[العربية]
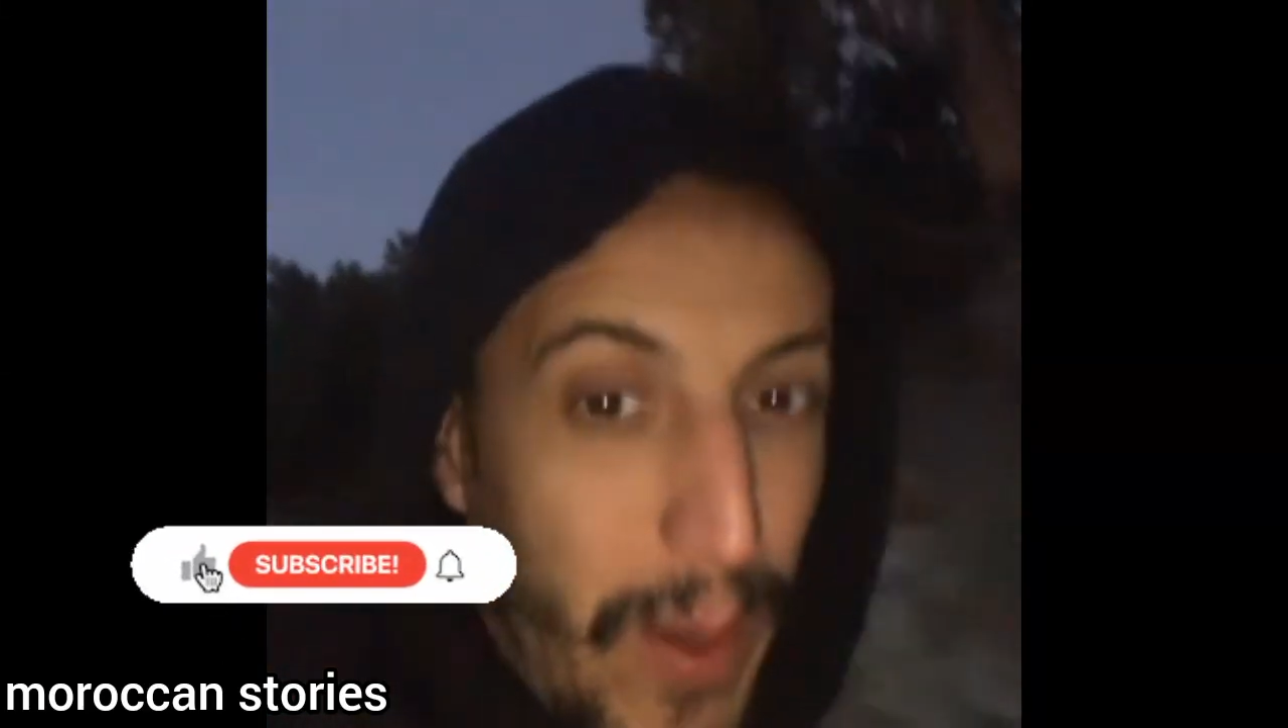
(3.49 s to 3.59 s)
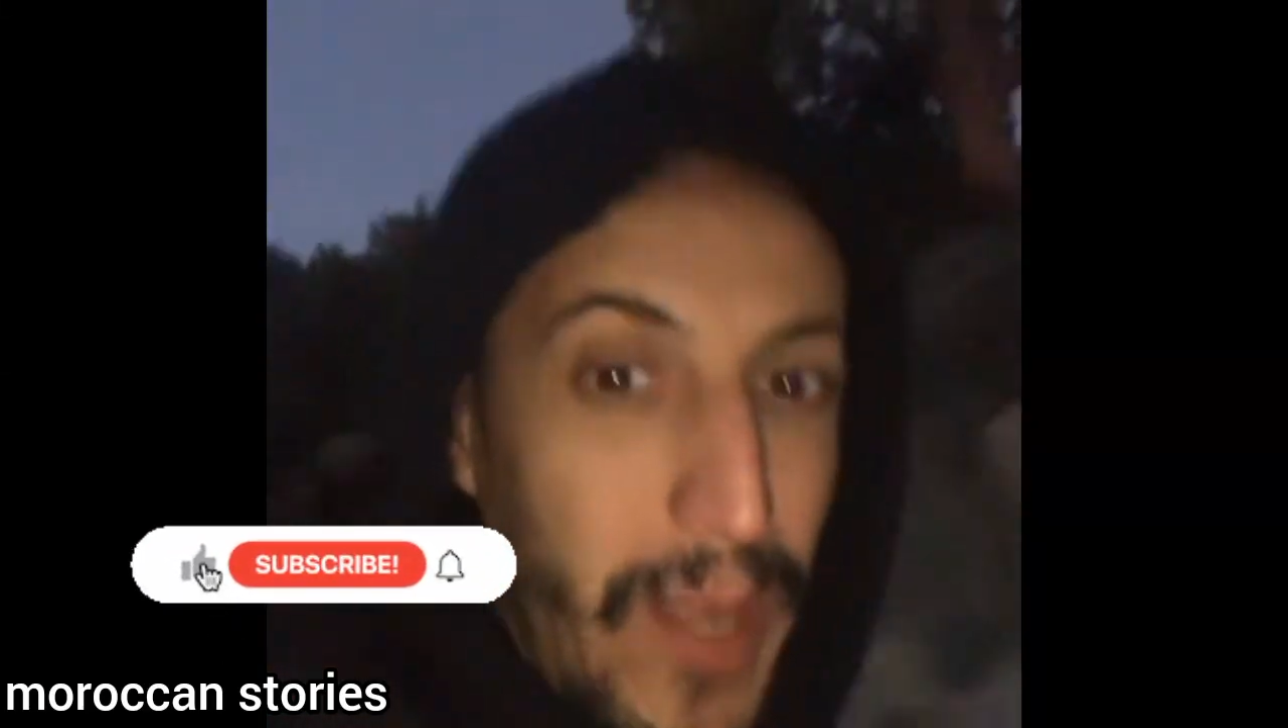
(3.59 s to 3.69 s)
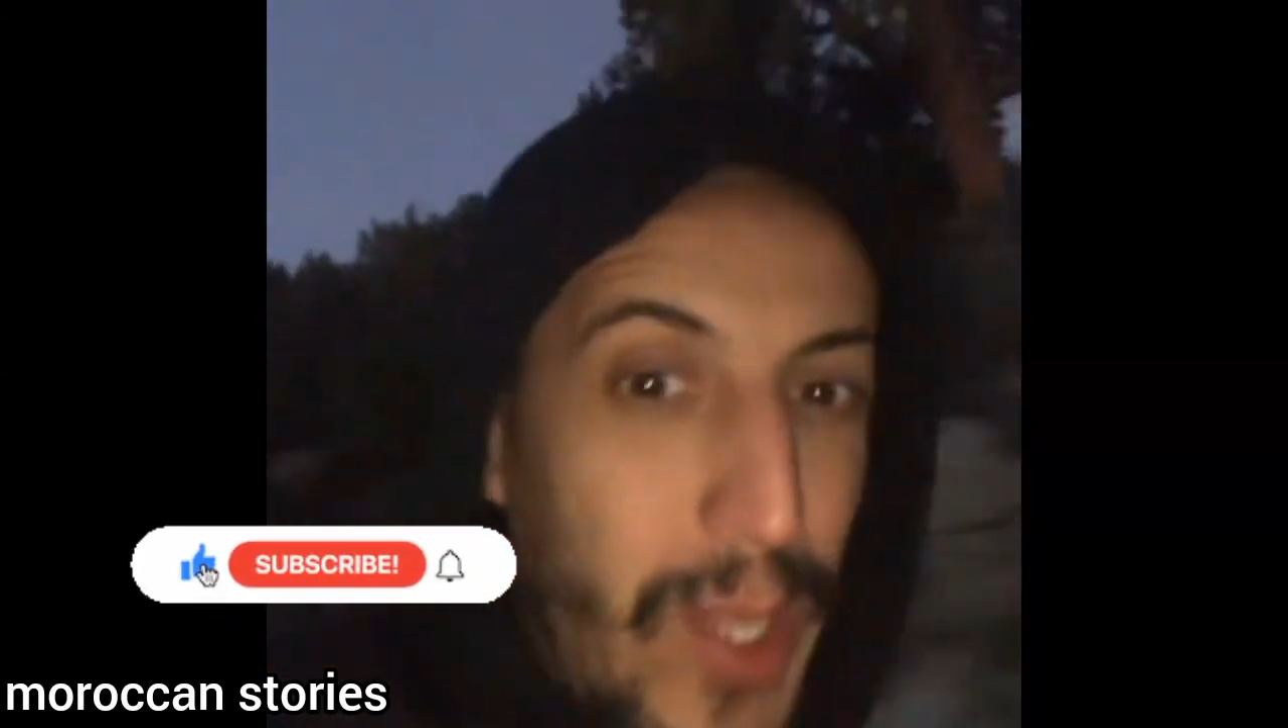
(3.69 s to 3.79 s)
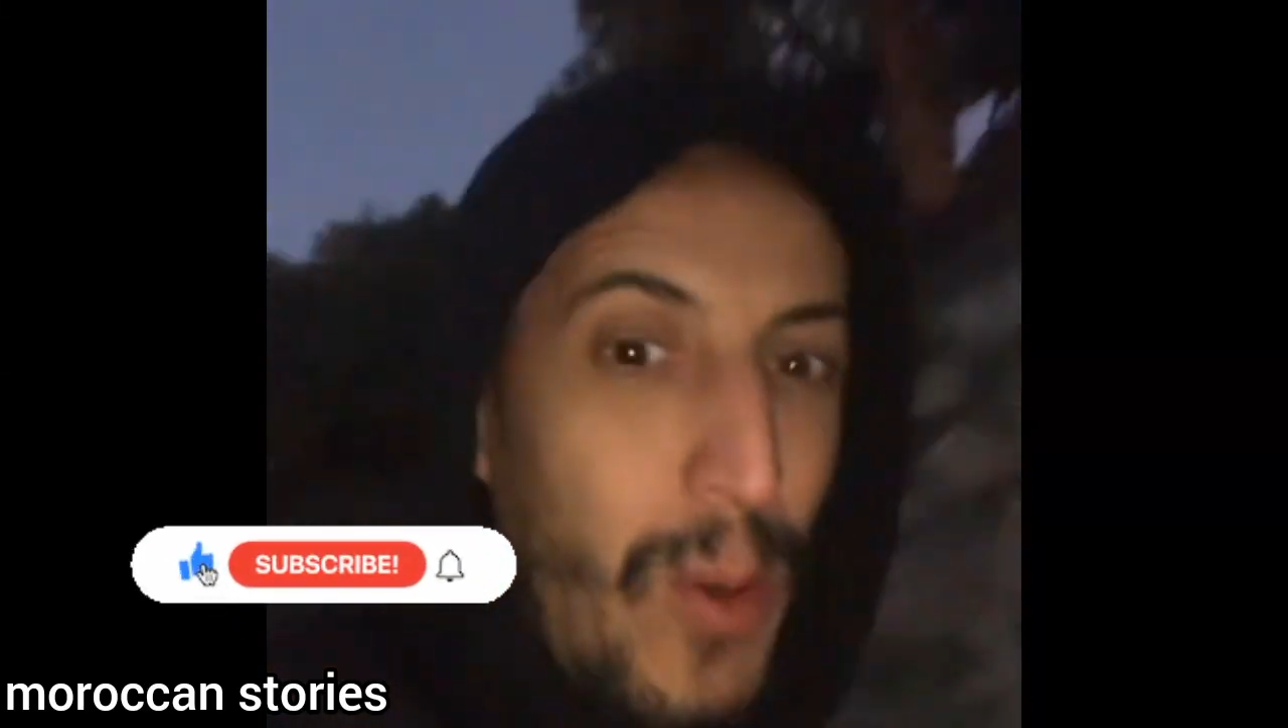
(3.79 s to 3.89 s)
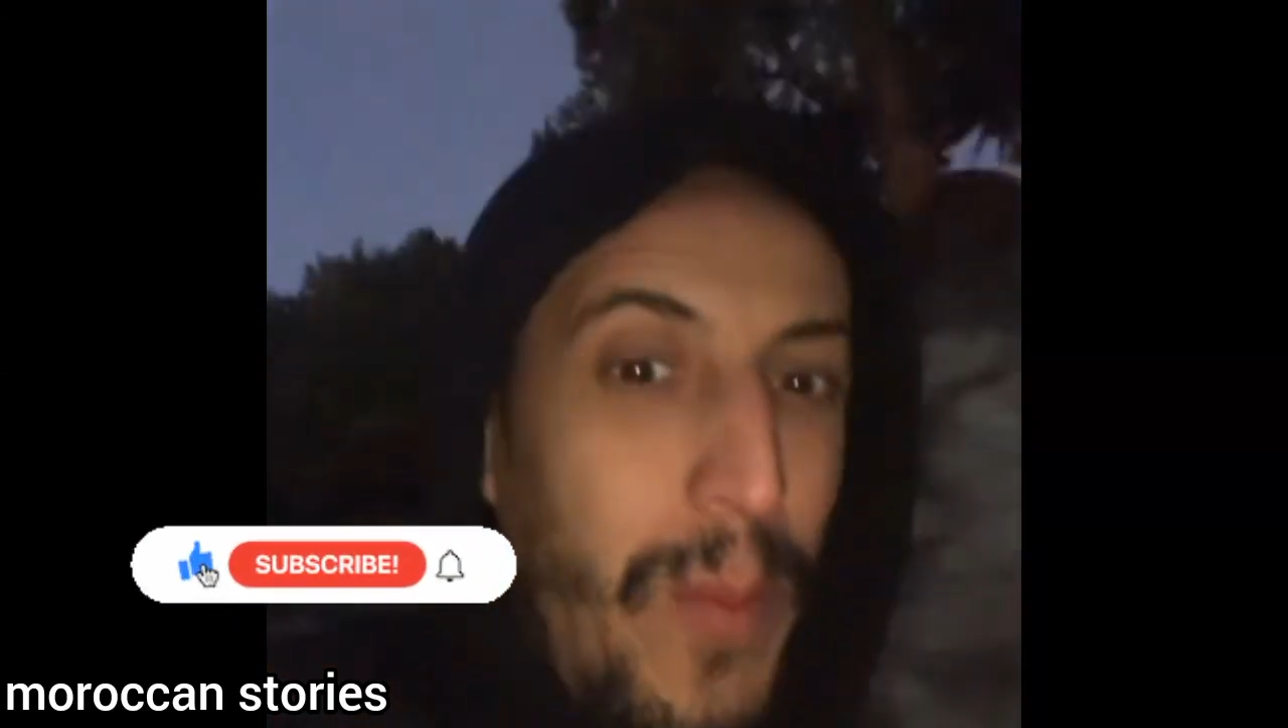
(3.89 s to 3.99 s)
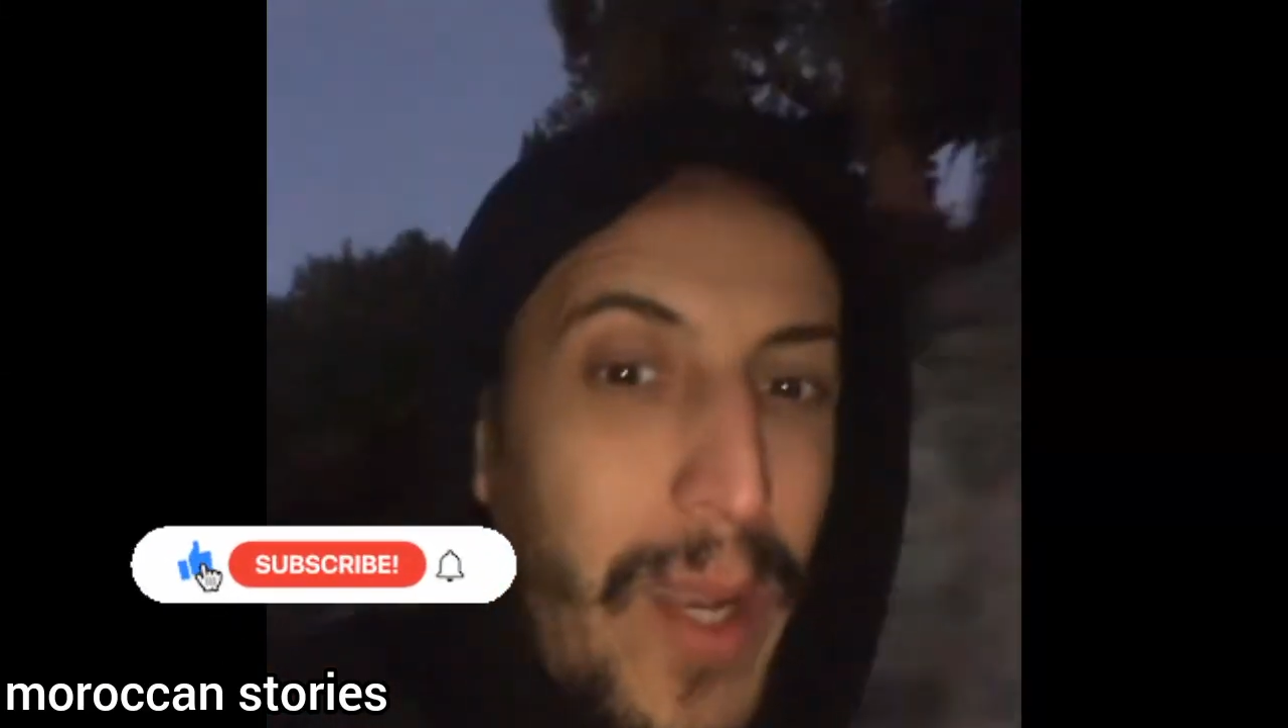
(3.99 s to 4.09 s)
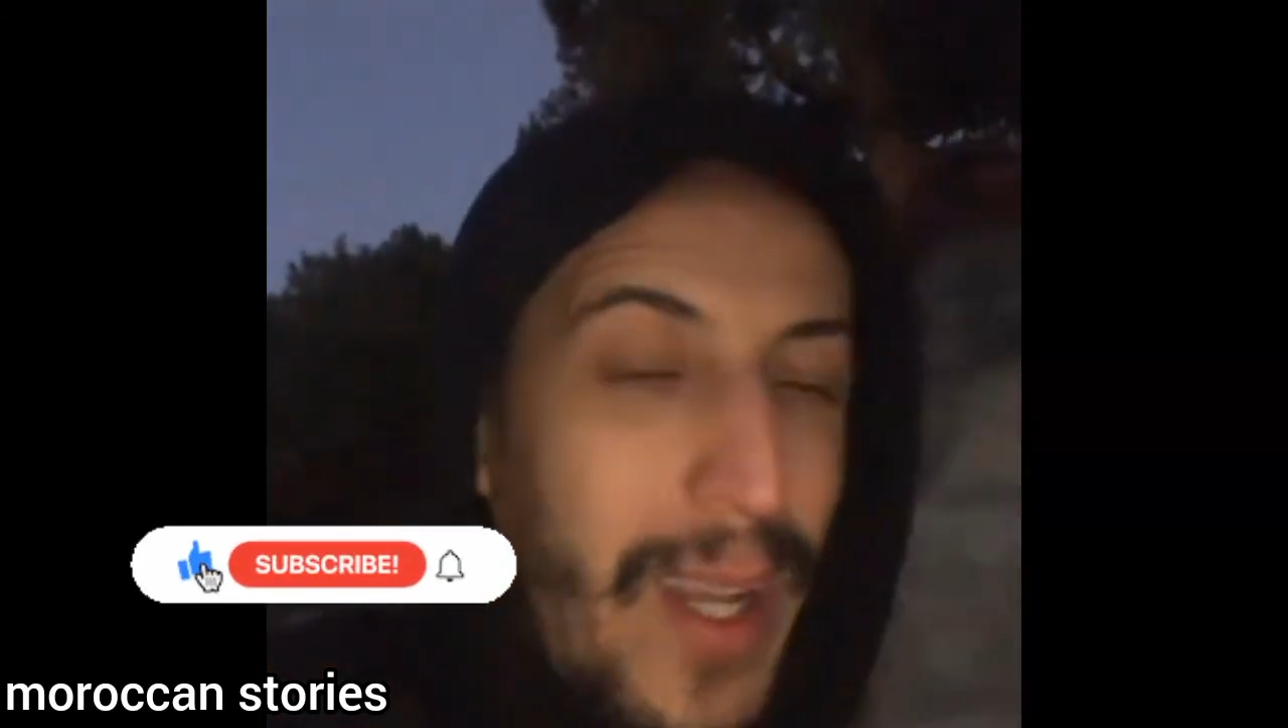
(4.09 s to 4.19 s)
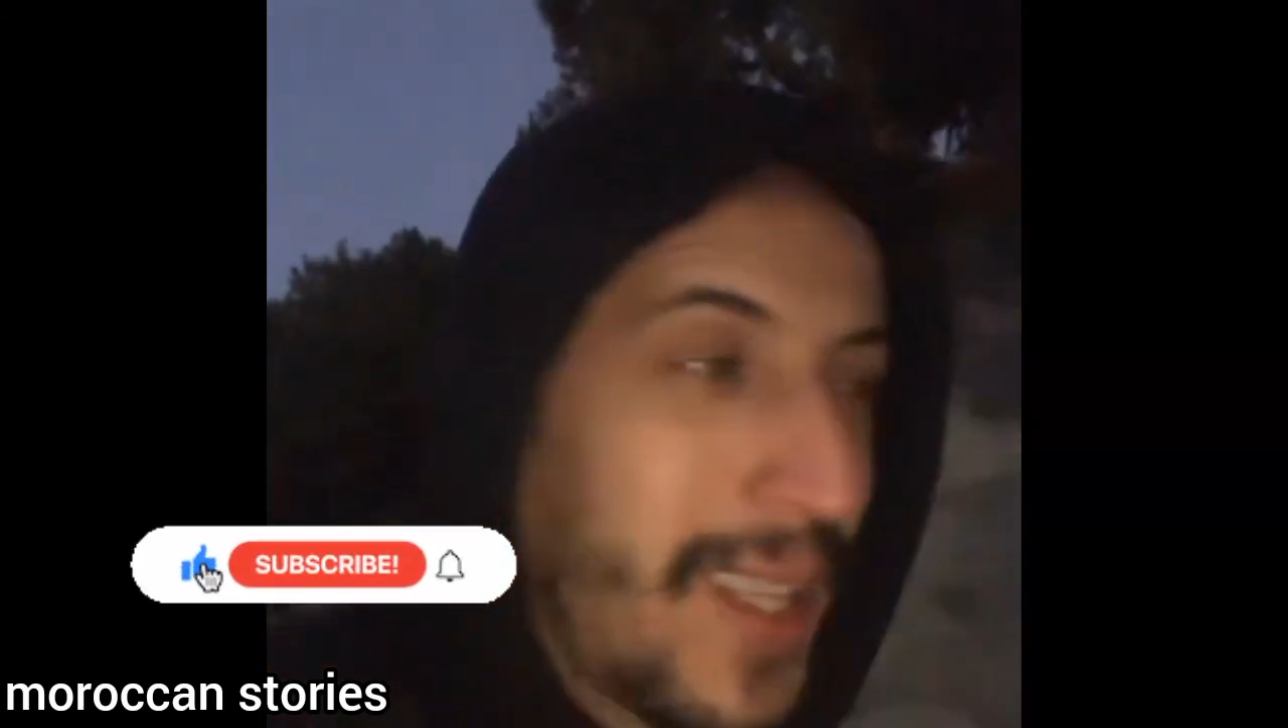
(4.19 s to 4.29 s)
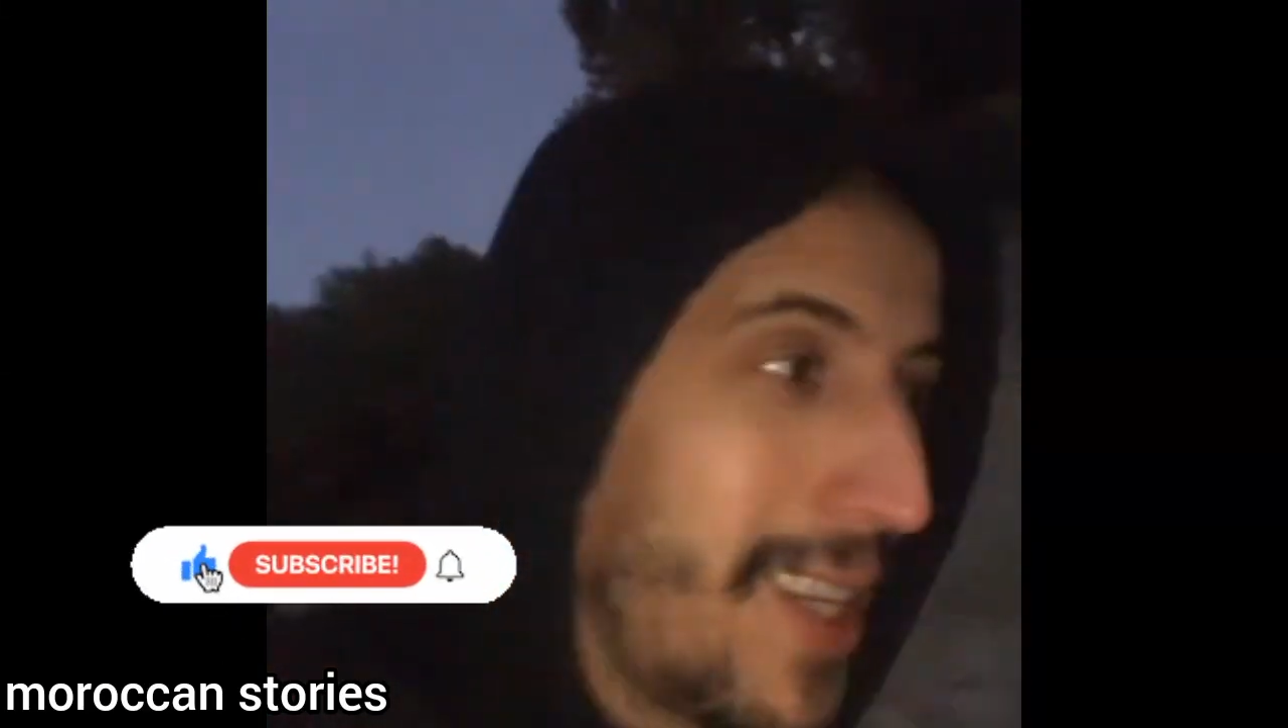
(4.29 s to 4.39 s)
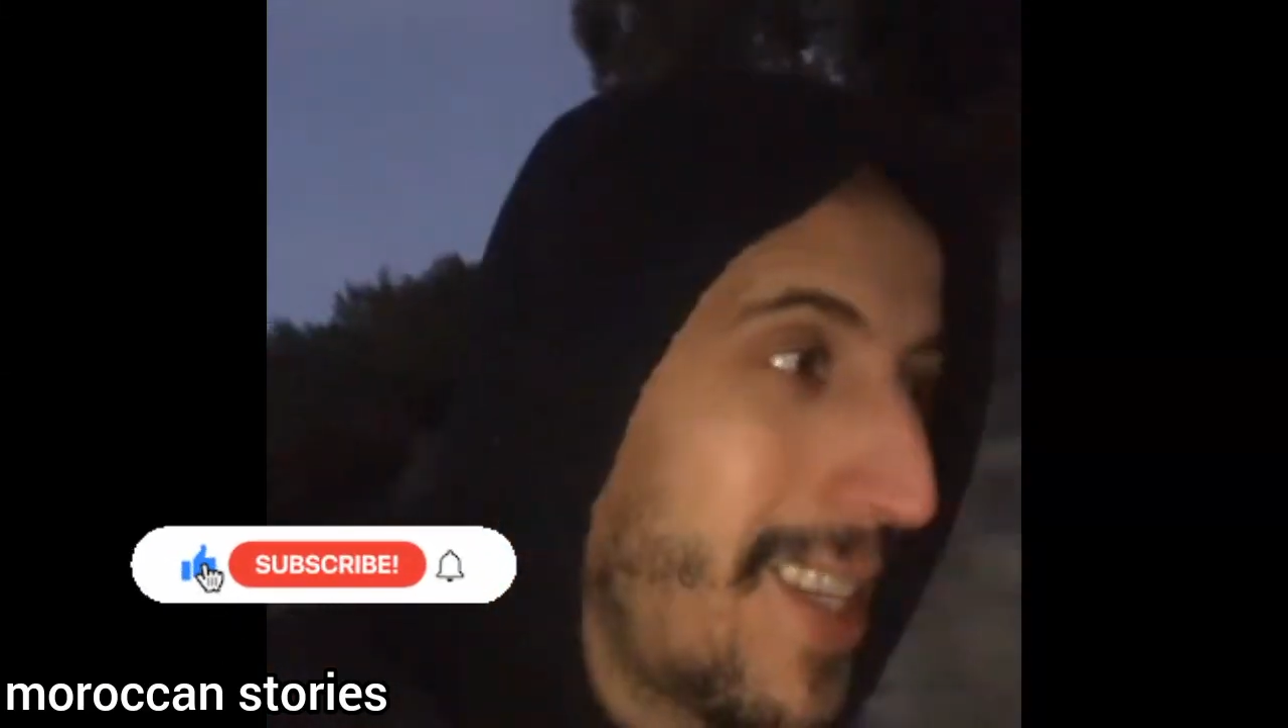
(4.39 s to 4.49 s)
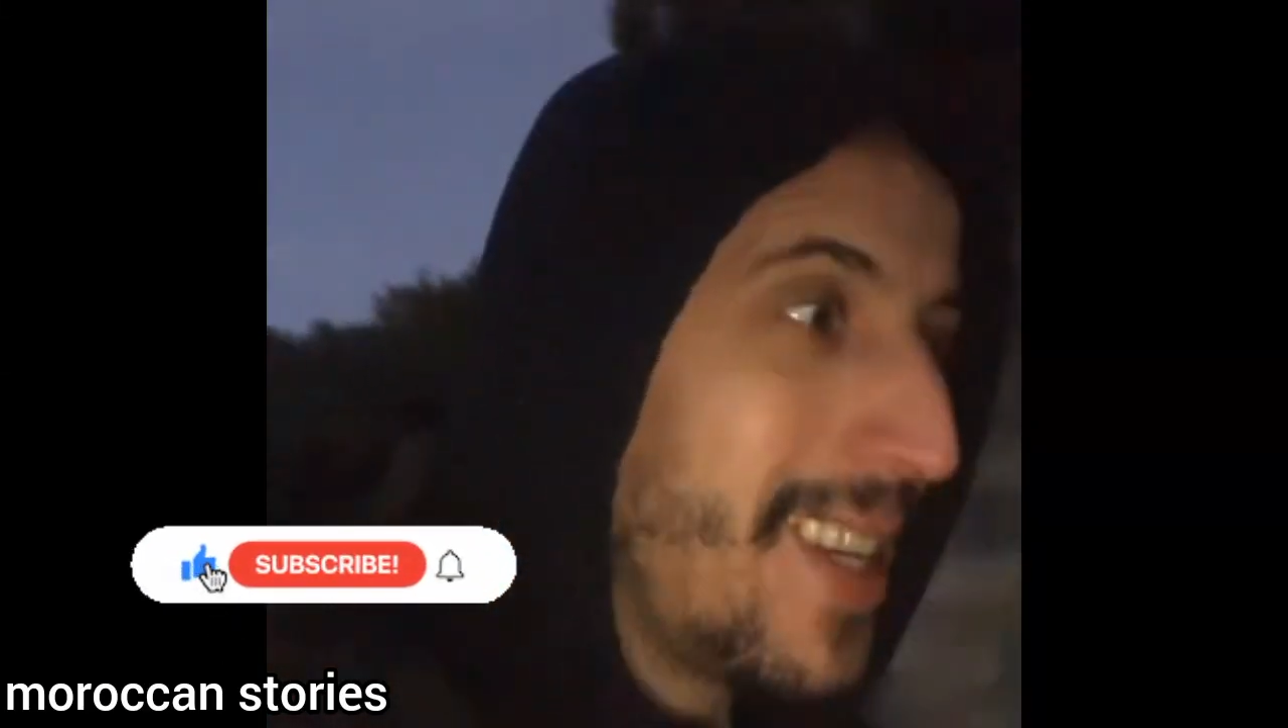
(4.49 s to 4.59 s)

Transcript: ناضي ولا ما ناضيش